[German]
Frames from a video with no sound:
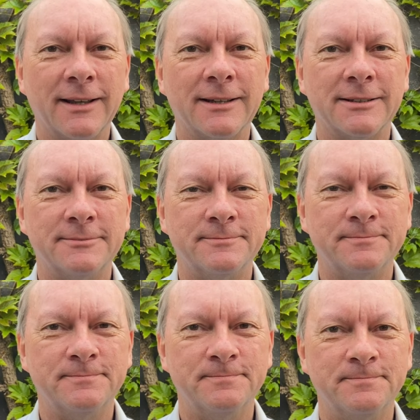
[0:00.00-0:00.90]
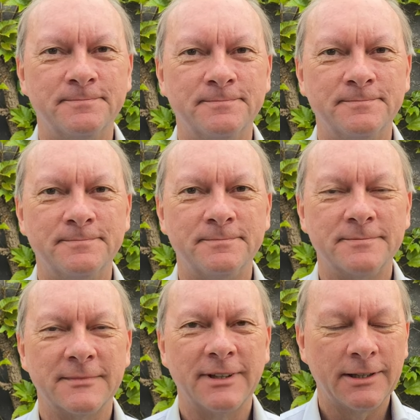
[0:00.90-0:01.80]
Ähm,
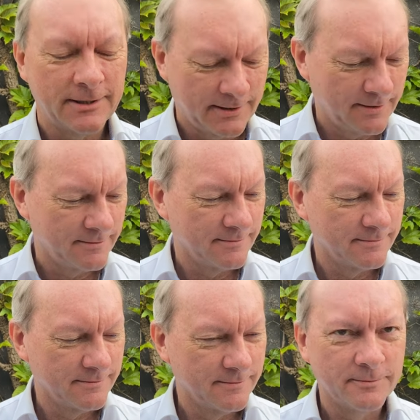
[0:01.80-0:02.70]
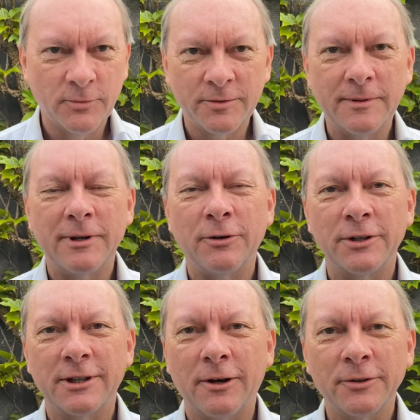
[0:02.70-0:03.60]
ich muss mir mal
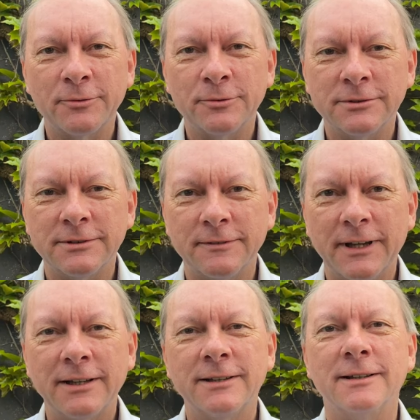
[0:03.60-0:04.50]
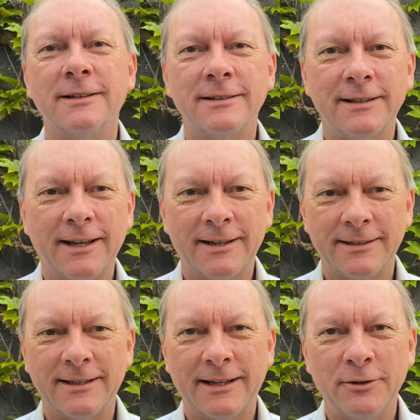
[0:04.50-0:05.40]
heute raussuchen, welche der
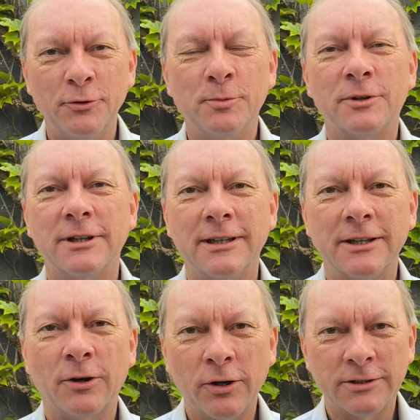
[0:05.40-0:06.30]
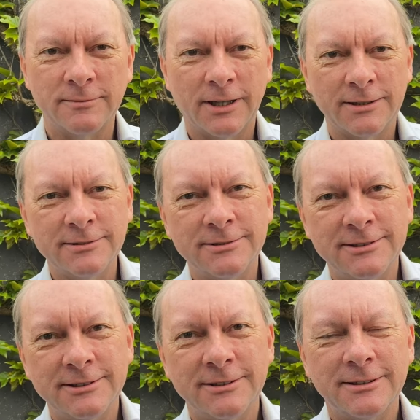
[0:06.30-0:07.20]
Übungen ich heute mache.
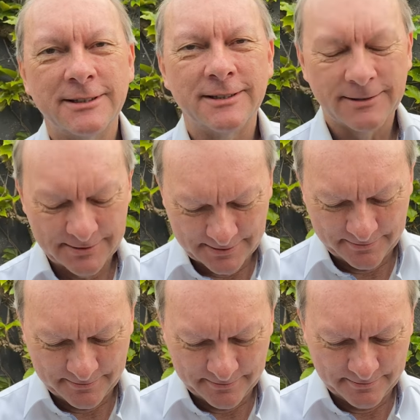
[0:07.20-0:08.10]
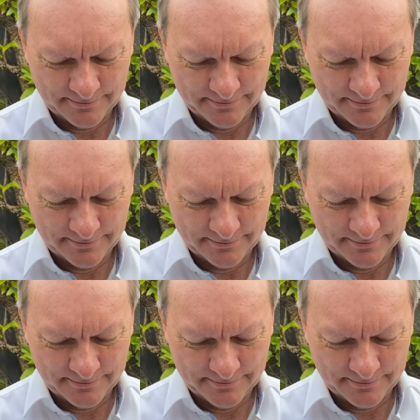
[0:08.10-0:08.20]
Ähm,